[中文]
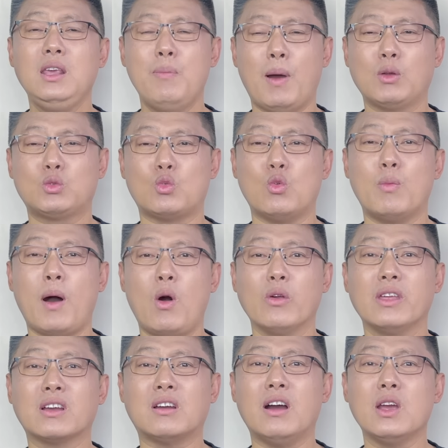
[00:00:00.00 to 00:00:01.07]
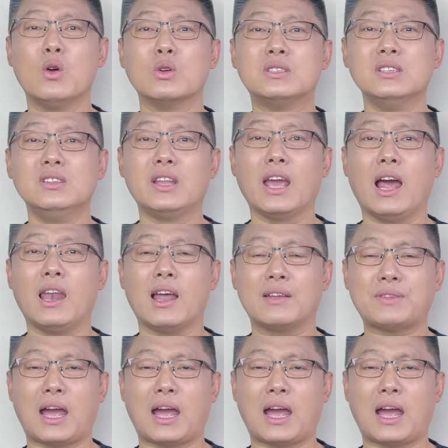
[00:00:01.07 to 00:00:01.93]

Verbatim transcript: 一帮土包子可有今天了，